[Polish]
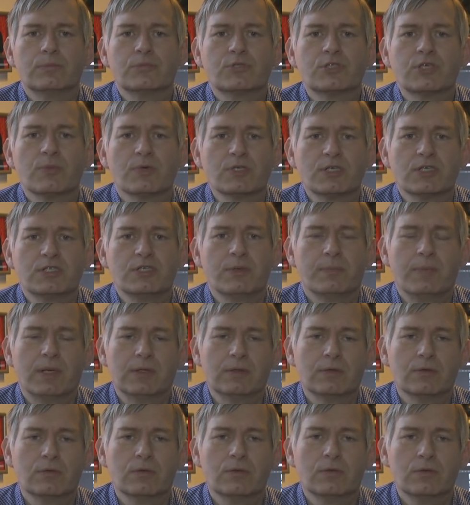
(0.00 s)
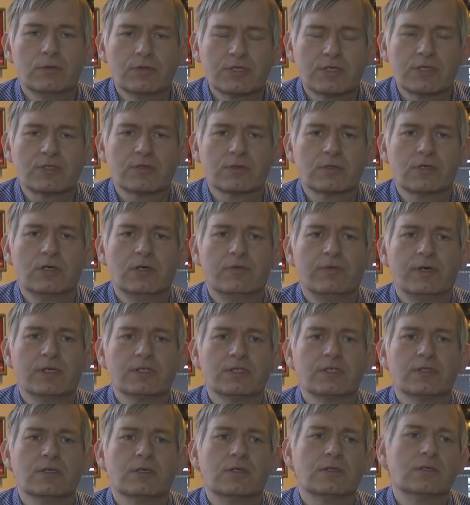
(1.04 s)
czy może się pan
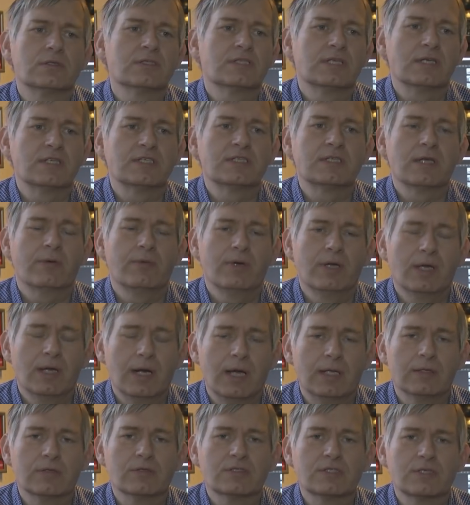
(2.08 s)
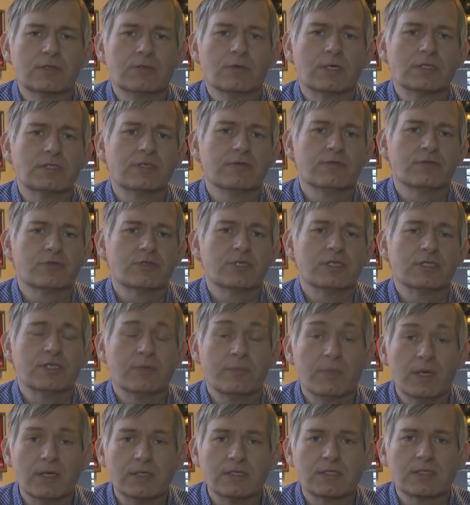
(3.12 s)
ustosunkować do zaistniałej rano sytuacji w
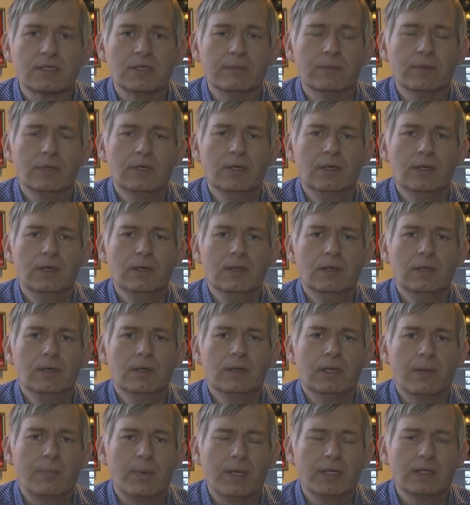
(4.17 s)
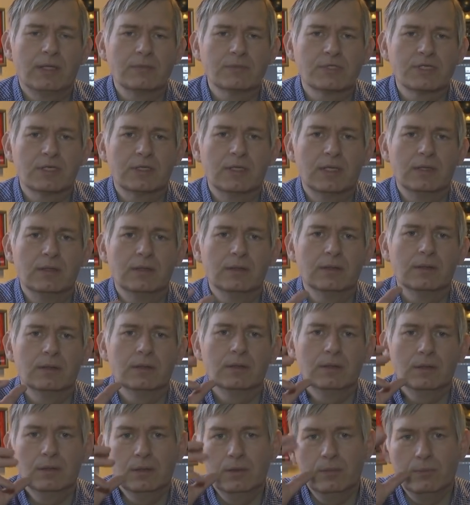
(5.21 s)
Urzędzie Miejskim? Ja pamiętam, że ten
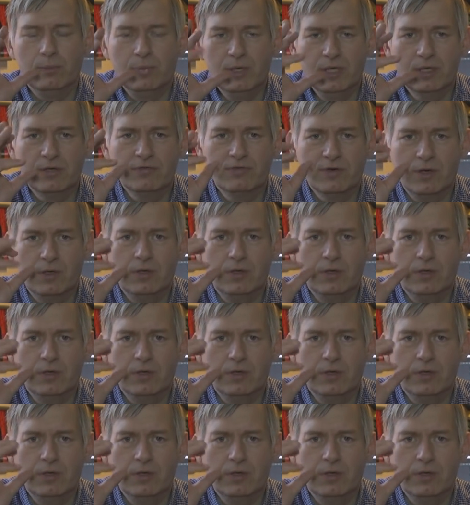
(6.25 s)
blik w